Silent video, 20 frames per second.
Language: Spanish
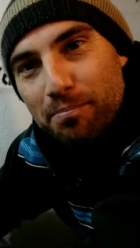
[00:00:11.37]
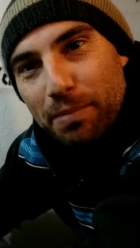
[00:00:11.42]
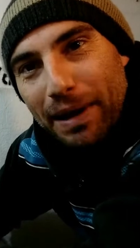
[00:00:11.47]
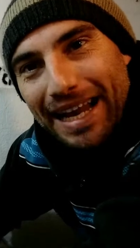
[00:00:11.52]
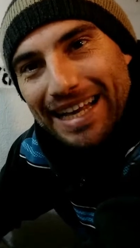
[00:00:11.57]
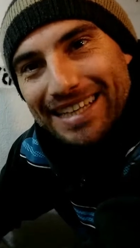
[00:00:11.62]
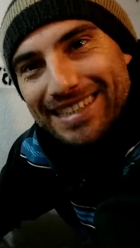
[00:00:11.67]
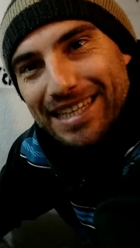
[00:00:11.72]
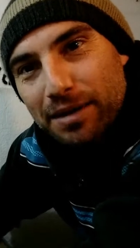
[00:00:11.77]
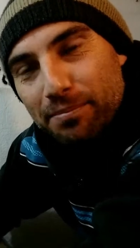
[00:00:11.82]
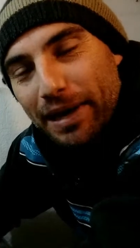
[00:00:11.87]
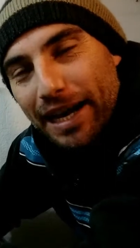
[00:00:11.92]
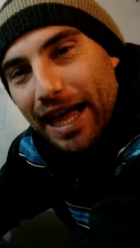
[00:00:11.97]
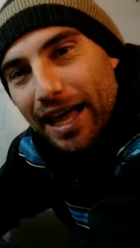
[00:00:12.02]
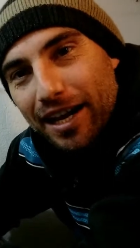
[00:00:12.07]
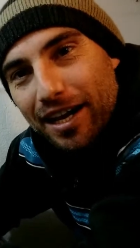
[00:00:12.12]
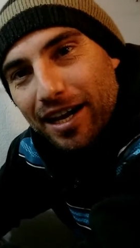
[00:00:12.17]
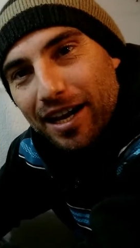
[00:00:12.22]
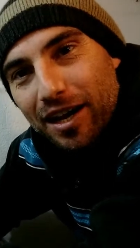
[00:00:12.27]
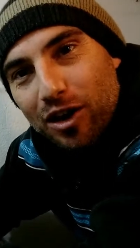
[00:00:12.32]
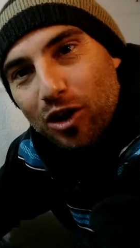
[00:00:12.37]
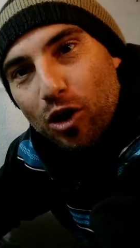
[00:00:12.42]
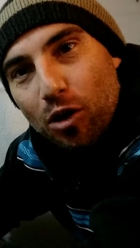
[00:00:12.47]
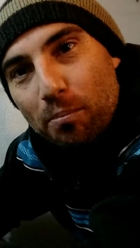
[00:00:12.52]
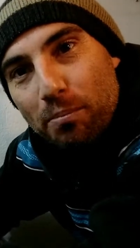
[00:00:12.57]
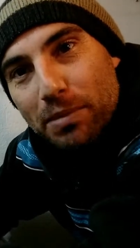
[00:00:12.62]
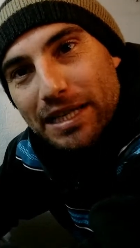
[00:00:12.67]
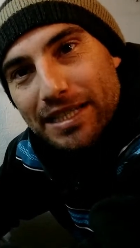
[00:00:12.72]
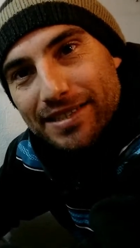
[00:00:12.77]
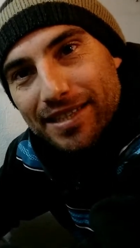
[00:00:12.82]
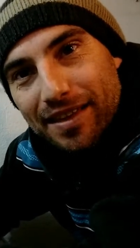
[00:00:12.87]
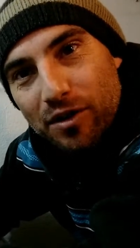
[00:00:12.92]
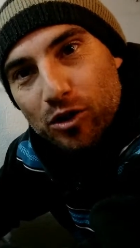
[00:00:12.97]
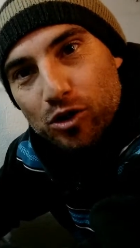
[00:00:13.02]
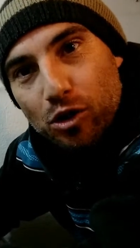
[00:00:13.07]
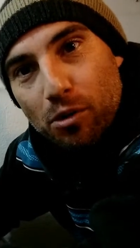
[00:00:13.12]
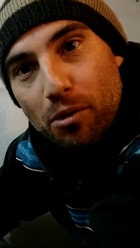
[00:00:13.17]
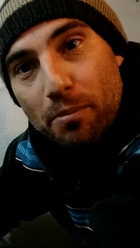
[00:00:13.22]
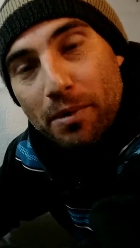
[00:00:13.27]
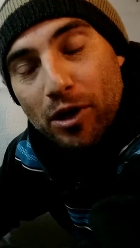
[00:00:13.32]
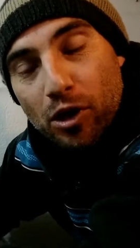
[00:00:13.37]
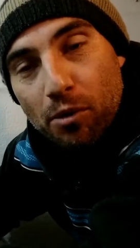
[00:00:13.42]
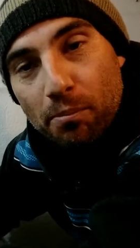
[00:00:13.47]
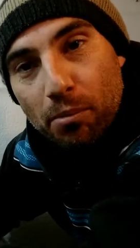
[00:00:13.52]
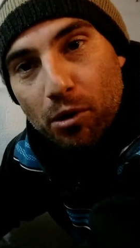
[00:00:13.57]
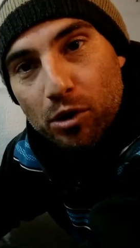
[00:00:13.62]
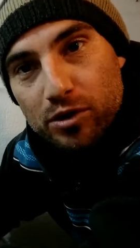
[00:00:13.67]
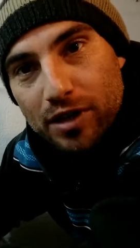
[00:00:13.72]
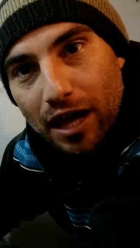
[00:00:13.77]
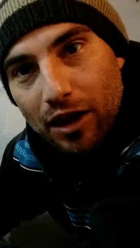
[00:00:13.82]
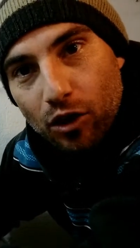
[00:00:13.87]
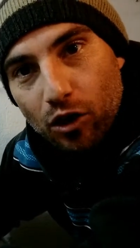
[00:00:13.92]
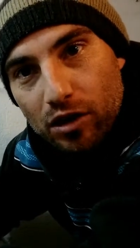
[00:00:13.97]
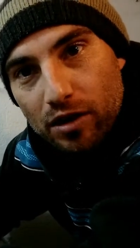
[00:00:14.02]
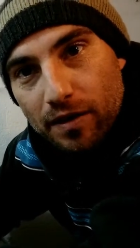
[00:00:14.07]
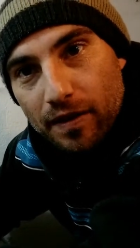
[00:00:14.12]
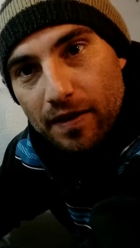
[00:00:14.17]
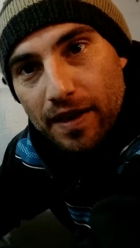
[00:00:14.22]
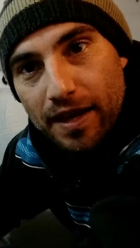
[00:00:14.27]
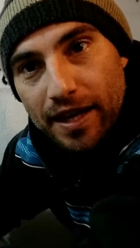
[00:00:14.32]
para separar lombrices de nuestro vermicompostador.